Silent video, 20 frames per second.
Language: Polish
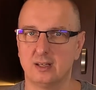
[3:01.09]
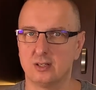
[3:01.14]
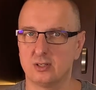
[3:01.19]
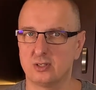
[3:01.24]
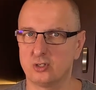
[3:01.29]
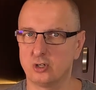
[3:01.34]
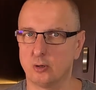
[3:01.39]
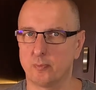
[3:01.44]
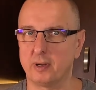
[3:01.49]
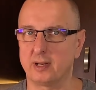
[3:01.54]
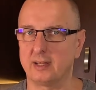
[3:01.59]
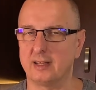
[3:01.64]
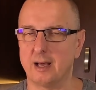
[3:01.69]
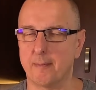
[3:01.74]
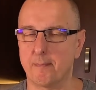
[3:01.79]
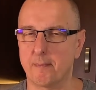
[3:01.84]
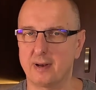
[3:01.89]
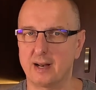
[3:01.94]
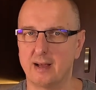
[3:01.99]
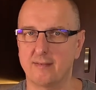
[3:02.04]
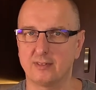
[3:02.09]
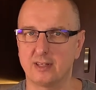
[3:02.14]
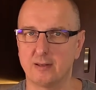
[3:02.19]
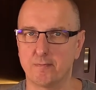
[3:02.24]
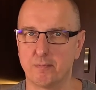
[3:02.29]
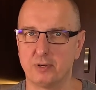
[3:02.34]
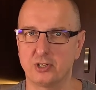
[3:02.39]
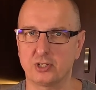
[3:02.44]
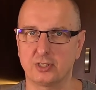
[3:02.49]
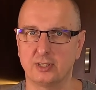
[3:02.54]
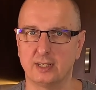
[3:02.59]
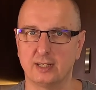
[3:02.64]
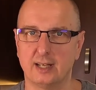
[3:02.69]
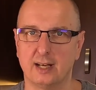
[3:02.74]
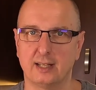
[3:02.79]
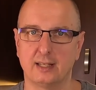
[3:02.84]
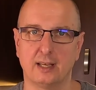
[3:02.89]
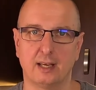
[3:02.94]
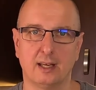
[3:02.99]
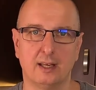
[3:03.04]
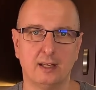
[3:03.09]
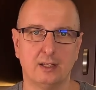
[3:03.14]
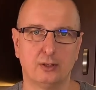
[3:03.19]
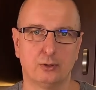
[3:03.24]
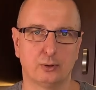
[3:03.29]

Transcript: Super, naprawdę pyszne danie.